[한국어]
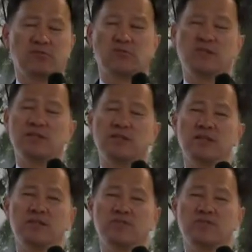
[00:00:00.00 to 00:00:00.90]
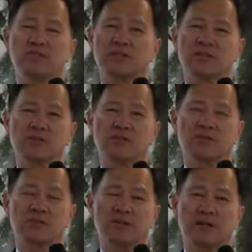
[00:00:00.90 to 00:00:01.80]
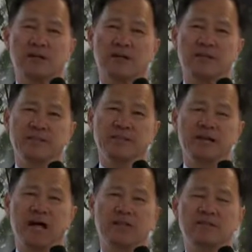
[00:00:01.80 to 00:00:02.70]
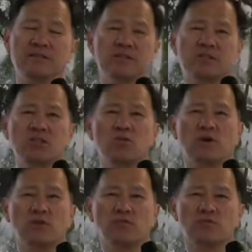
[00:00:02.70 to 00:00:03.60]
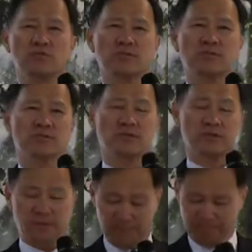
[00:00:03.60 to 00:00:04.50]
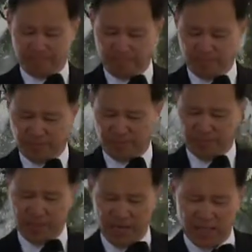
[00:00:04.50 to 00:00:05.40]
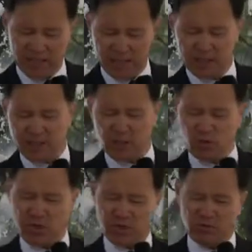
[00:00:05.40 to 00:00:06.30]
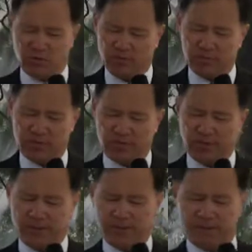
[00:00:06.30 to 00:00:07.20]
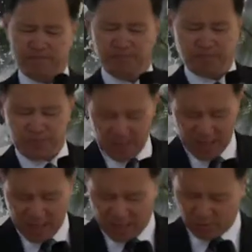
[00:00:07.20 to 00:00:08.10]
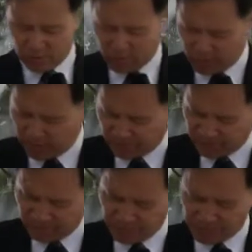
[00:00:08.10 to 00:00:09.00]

우리를 불쌍히 여기사 이 아들을 치료하여 주옵소서. 이 아이를 치료하여 주옵소서. 하고서